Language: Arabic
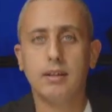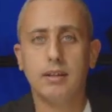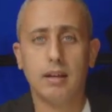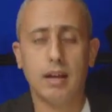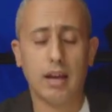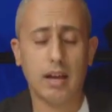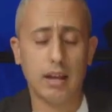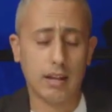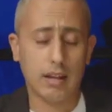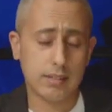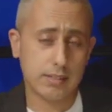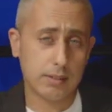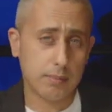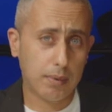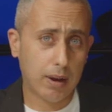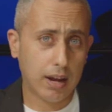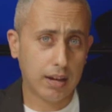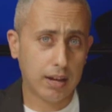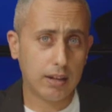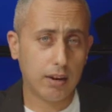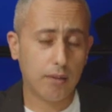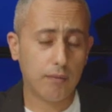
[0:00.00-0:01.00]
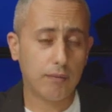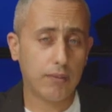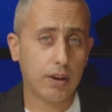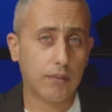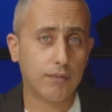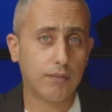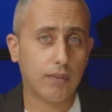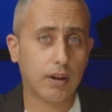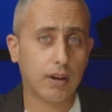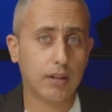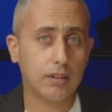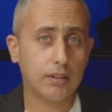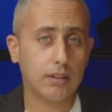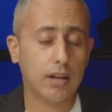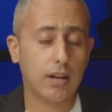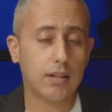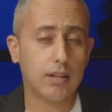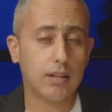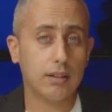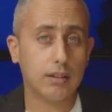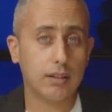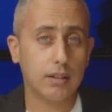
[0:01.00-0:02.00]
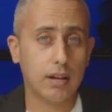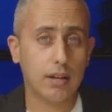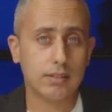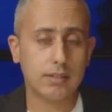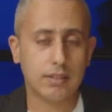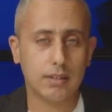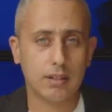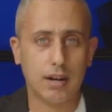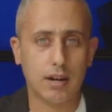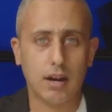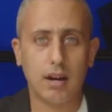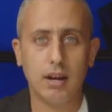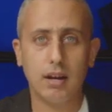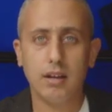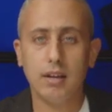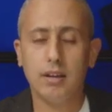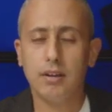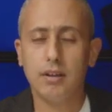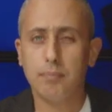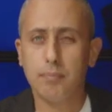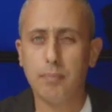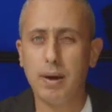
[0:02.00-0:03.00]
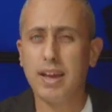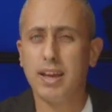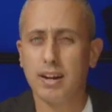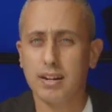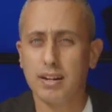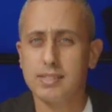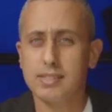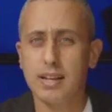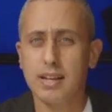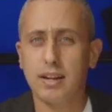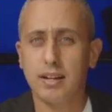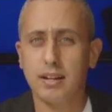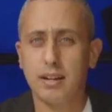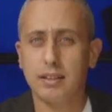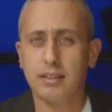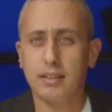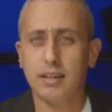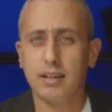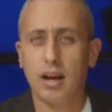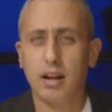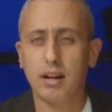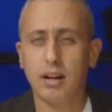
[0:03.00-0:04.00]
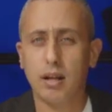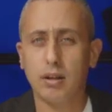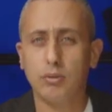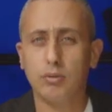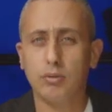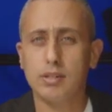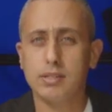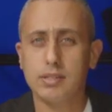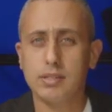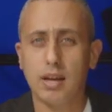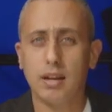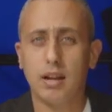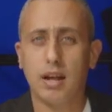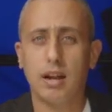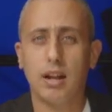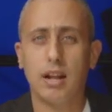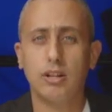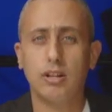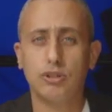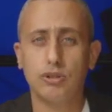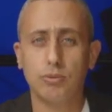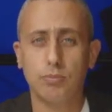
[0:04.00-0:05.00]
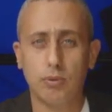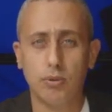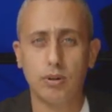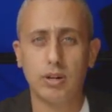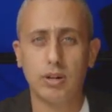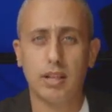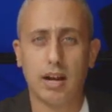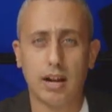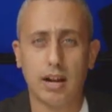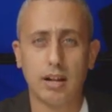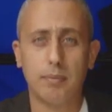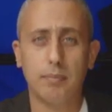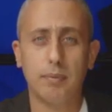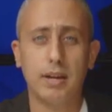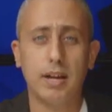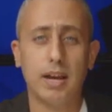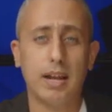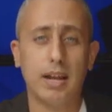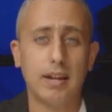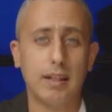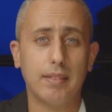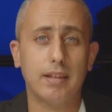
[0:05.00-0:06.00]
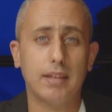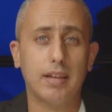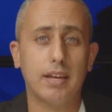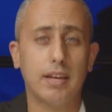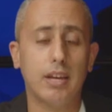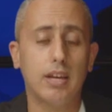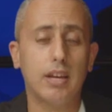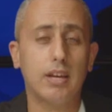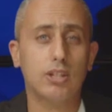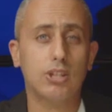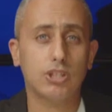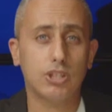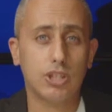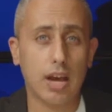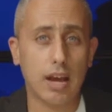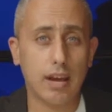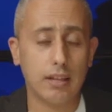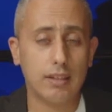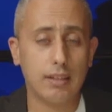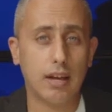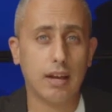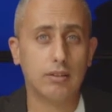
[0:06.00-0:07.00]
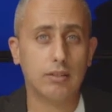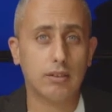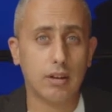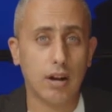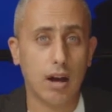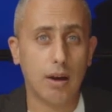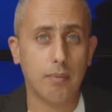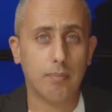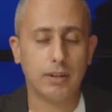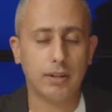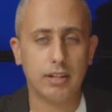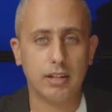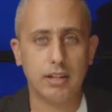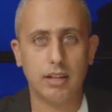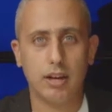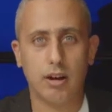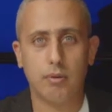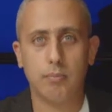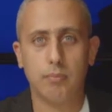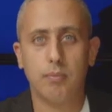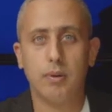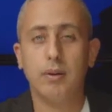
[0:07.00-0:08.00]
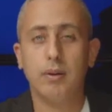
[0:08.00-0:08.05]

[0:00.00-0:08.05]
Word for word: آه، صباح اليوم في أرفاق الناصرة ما هي الرسالة التي أرادوا إيصالها للجمهور العربي الذي شهد إضرابا اليوم